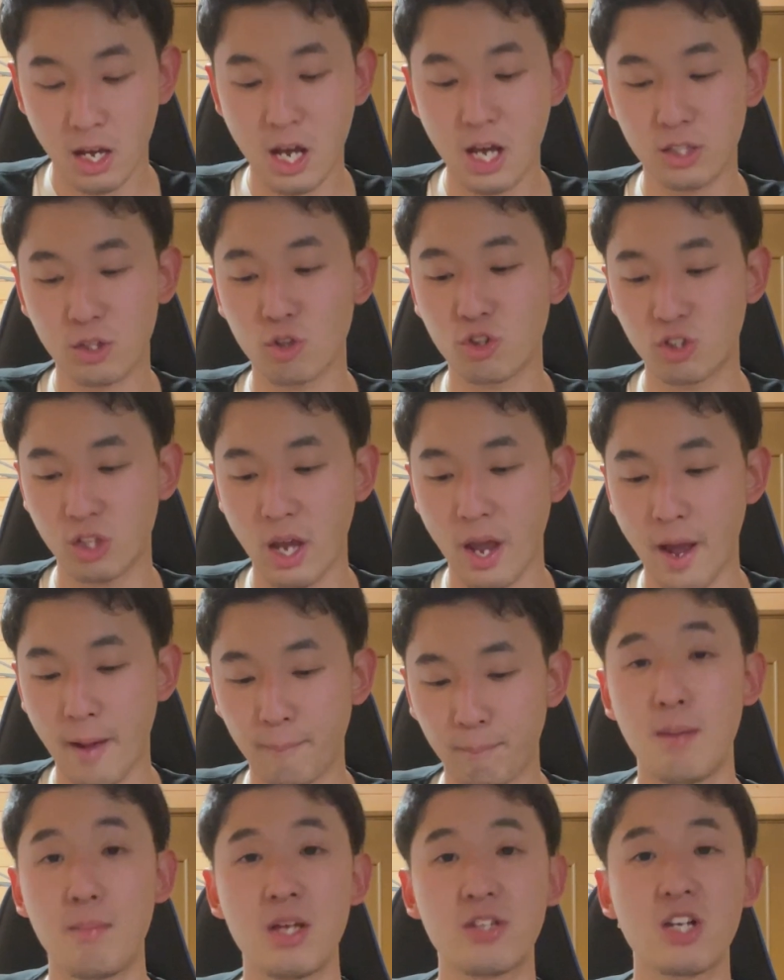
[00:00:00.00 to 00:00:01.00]
えー、そして、
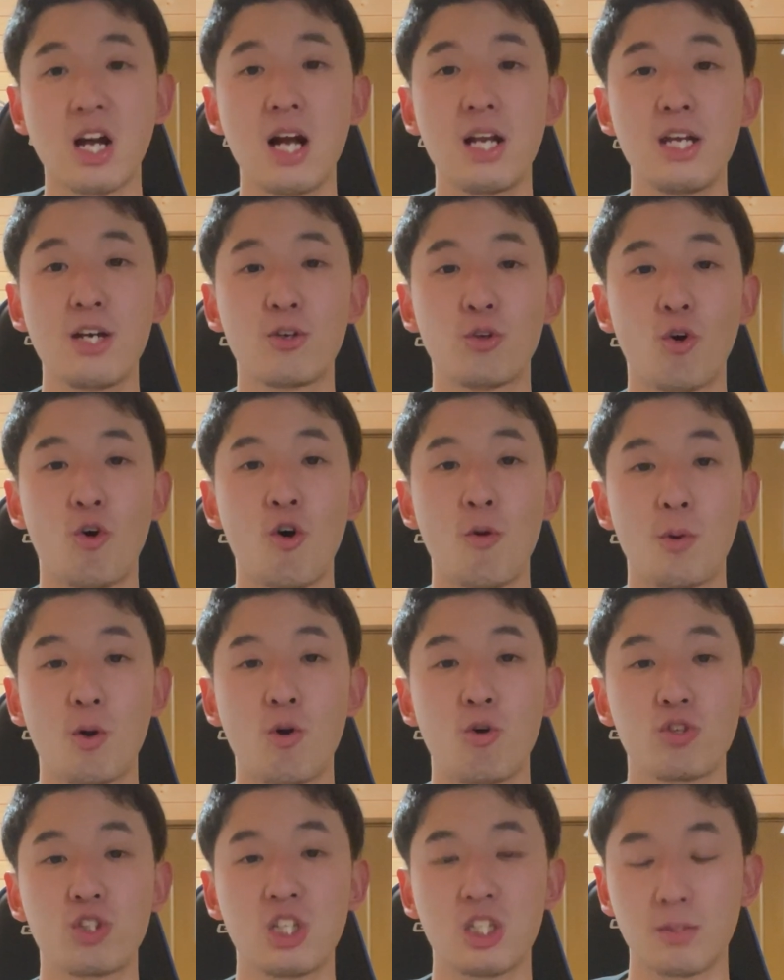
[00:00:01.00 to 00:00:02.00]
メジャーリーグの方も
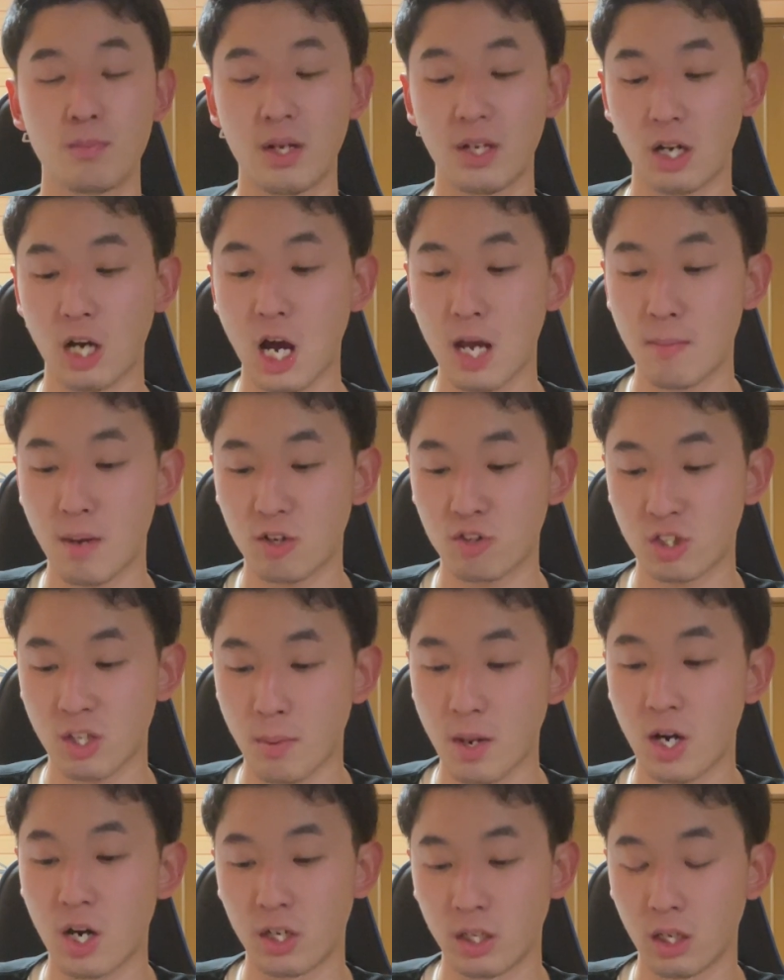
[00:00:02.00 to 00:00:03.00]
今シーズンまだ開幕した
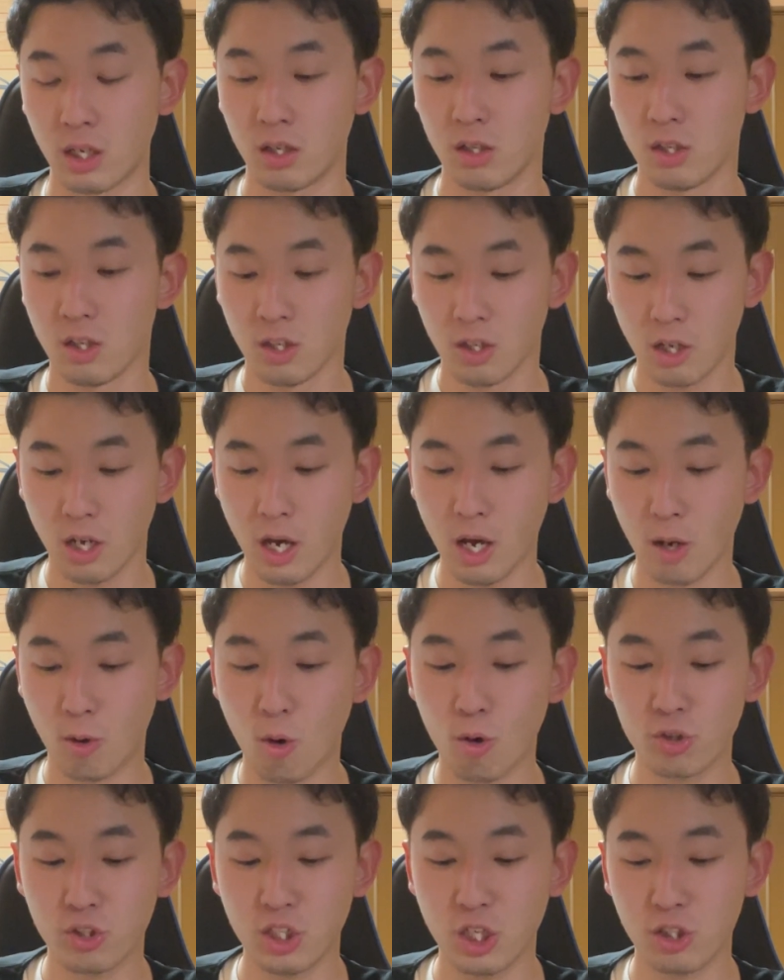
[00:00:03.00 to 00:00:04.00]
ばかり、えー、
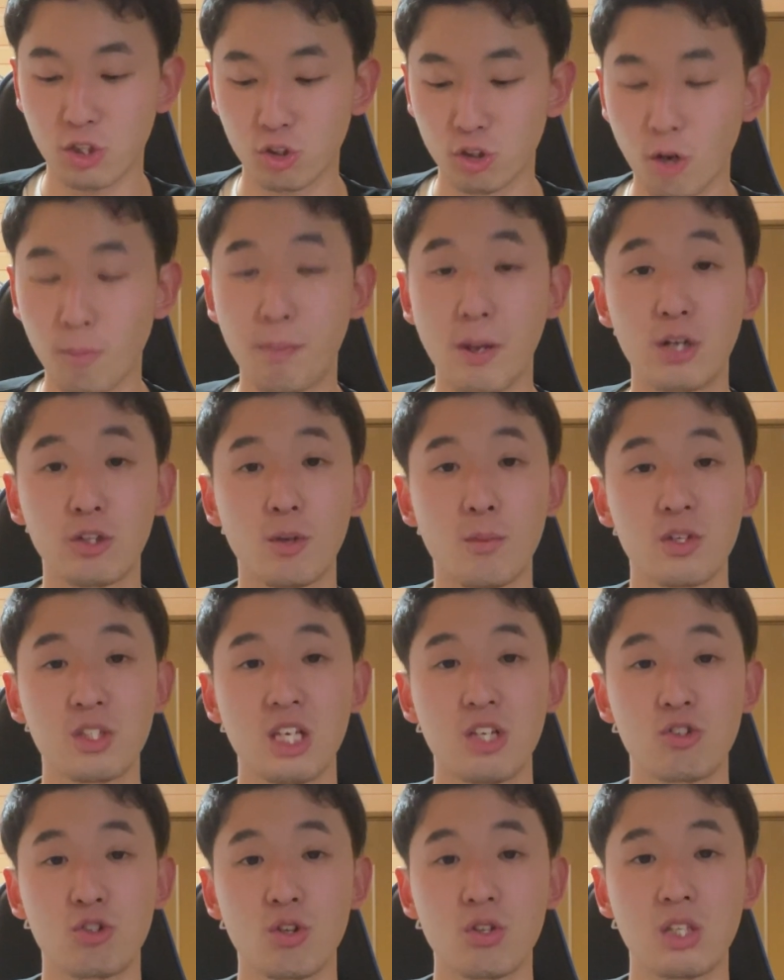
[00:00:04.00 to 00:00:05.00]
今シーズンのペルドモ
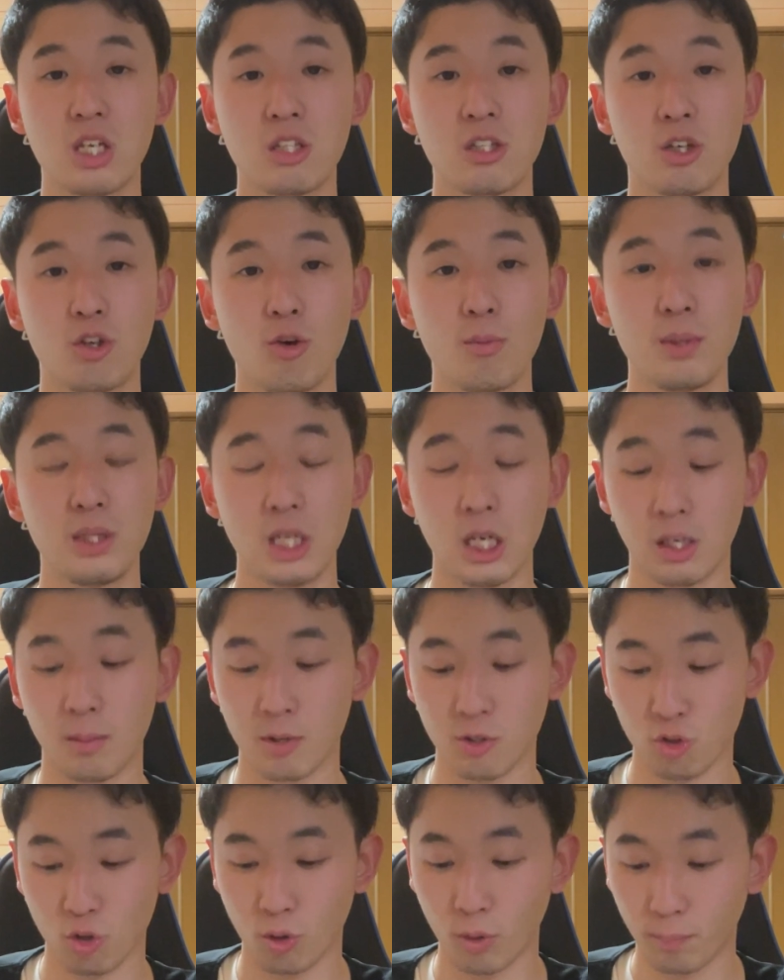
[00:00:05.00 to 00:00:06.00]
選手の成績を見ていき
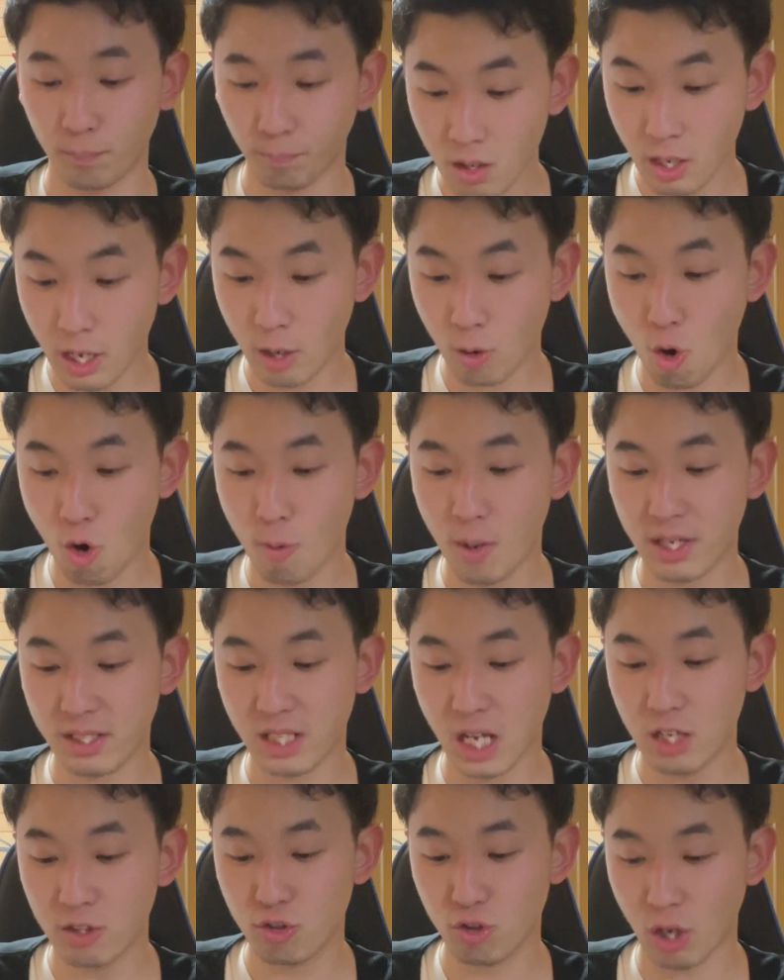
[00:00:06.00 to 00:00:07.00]
ましょう。えー、ここまで
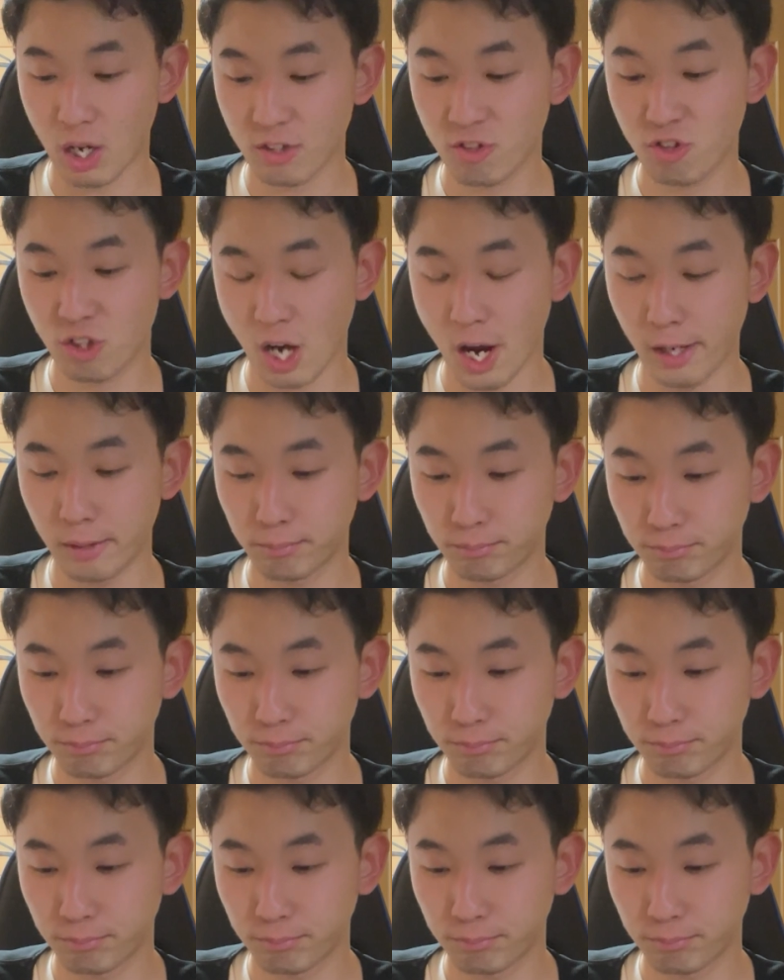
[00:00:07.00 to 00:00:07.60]
38試合。